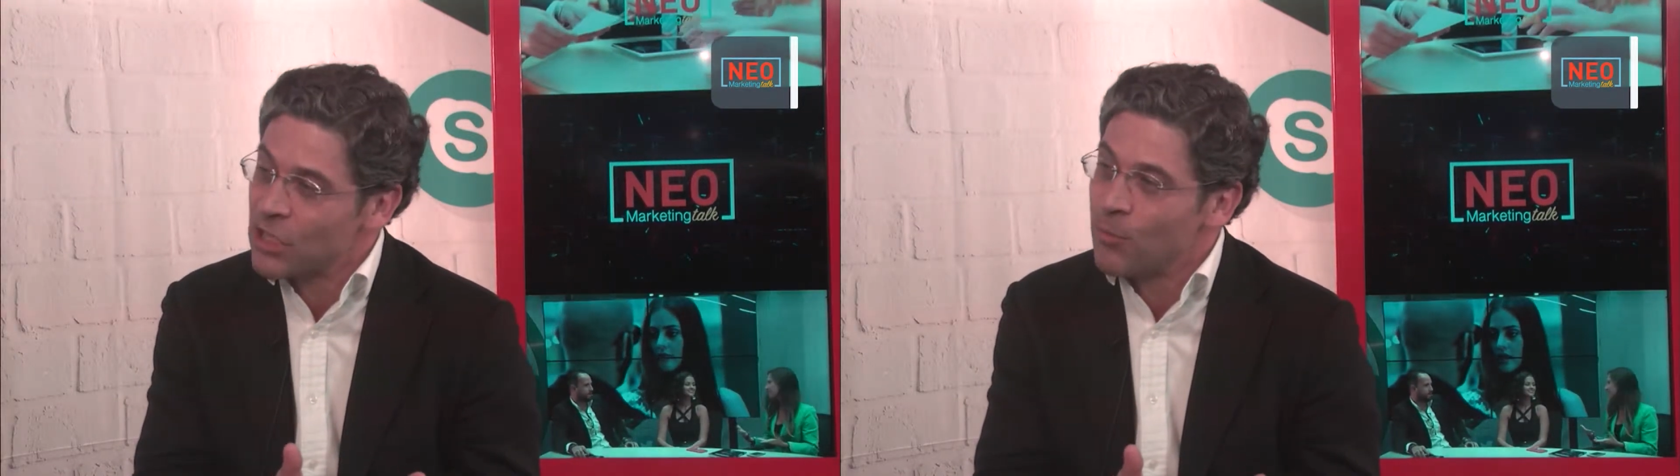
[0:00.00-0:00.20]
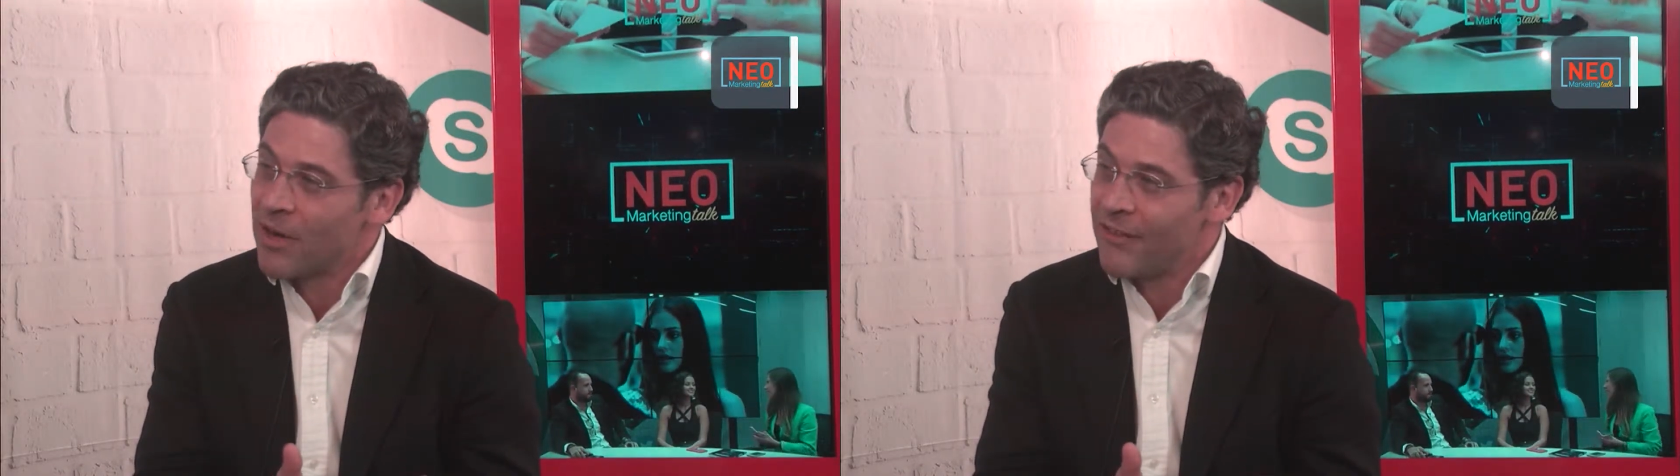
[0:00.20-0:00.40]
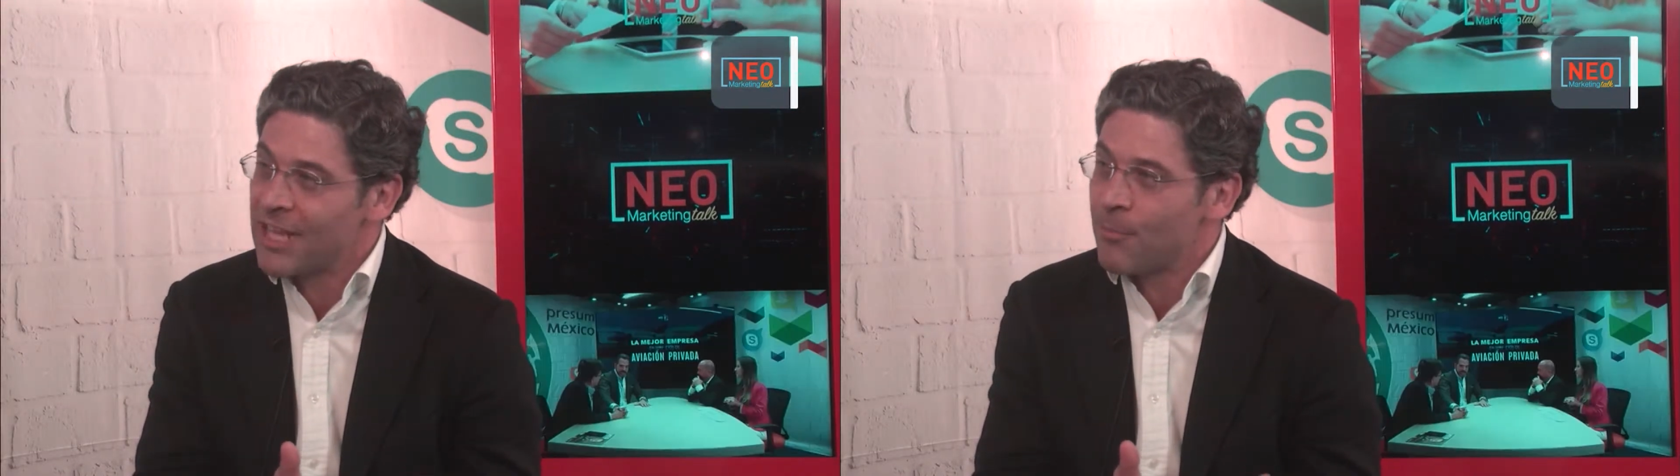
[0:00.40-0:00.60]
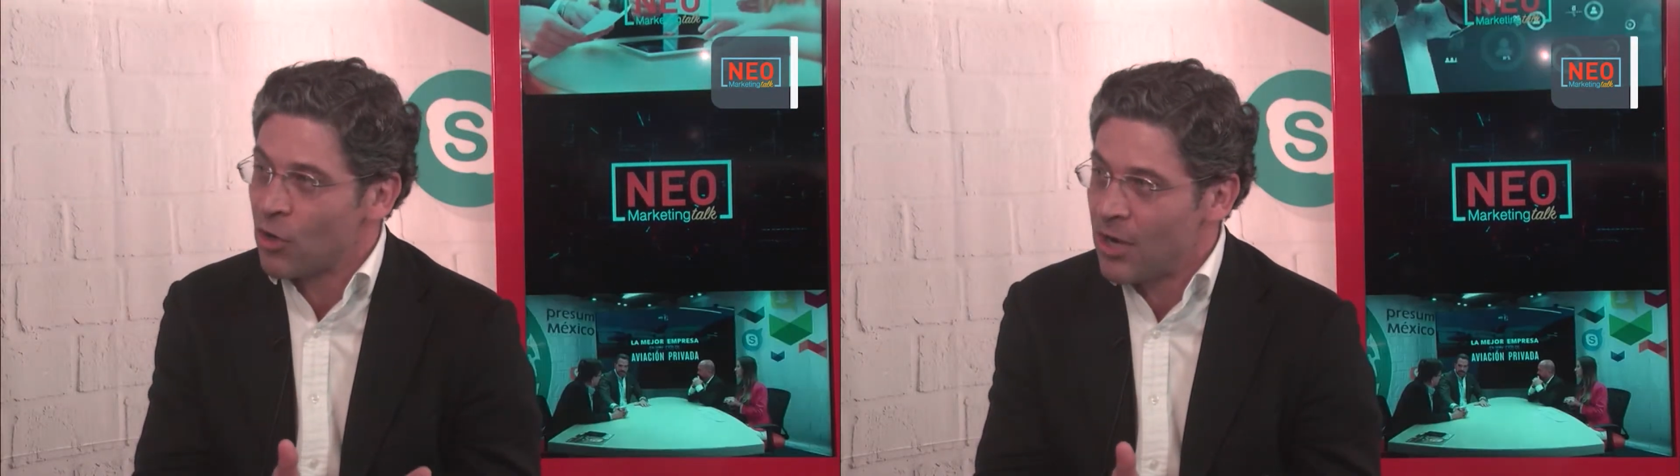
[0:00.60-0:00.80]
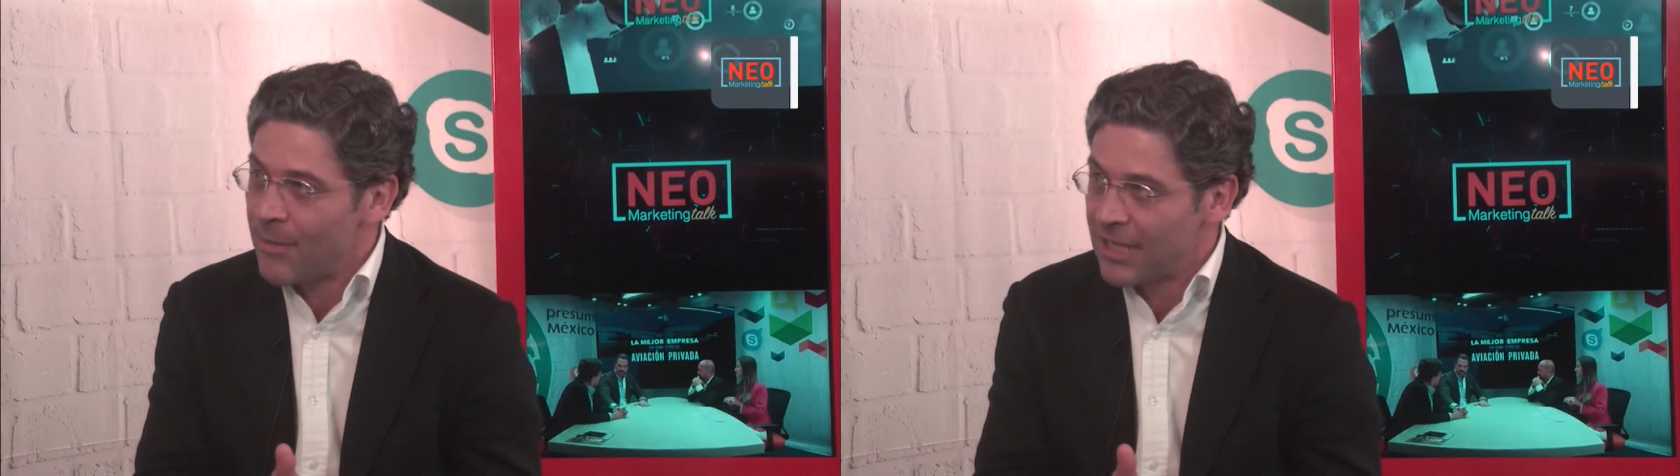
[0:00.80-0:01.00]
compraventa
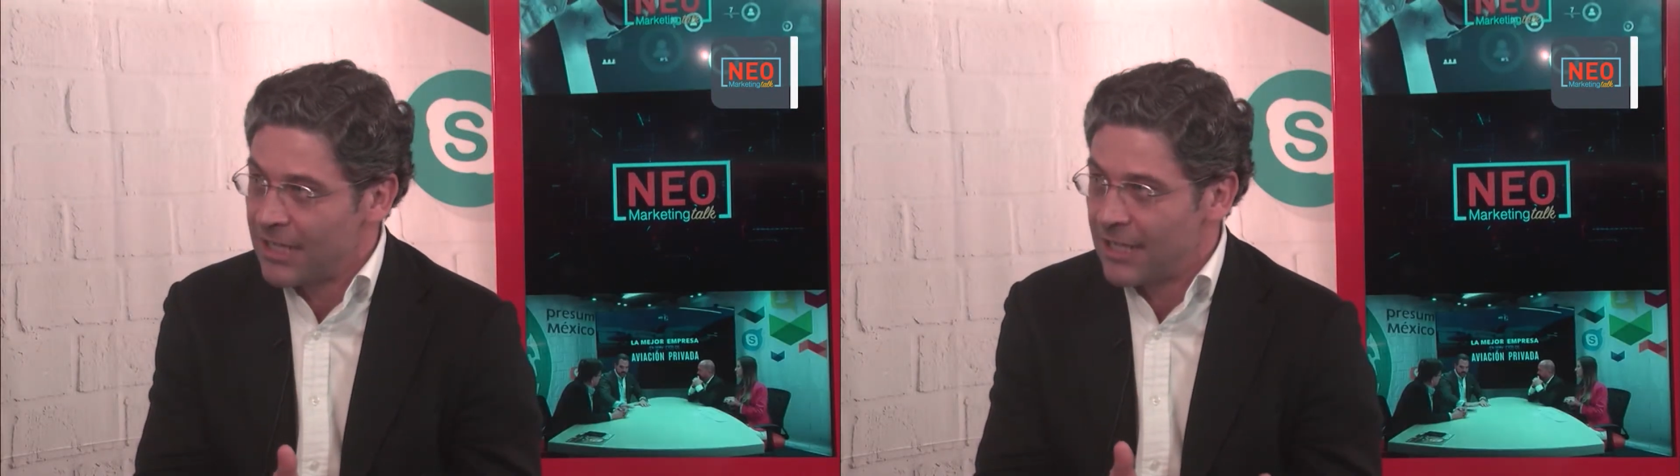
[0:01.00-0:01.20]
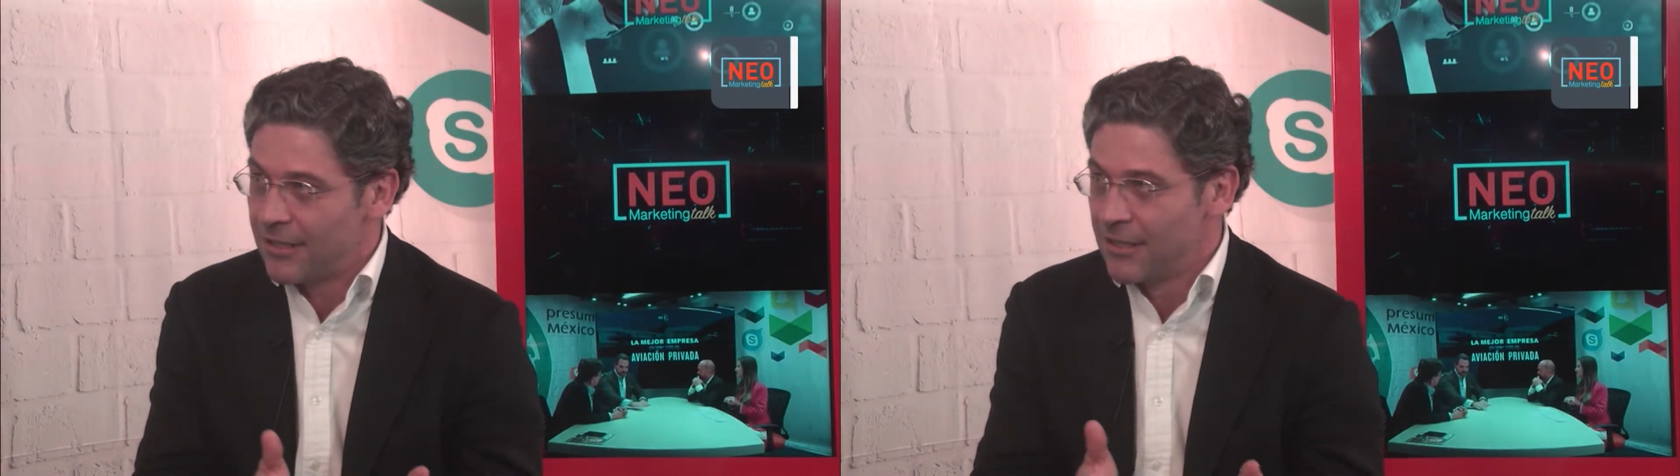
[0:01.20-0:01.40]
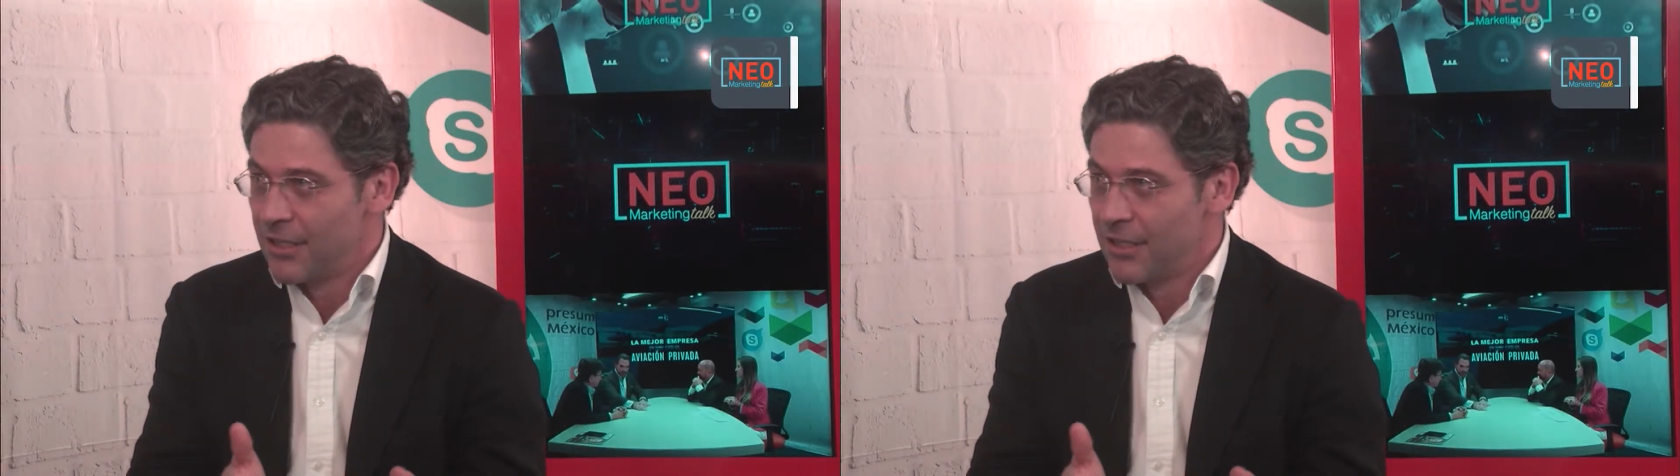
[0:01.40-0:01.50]
programática.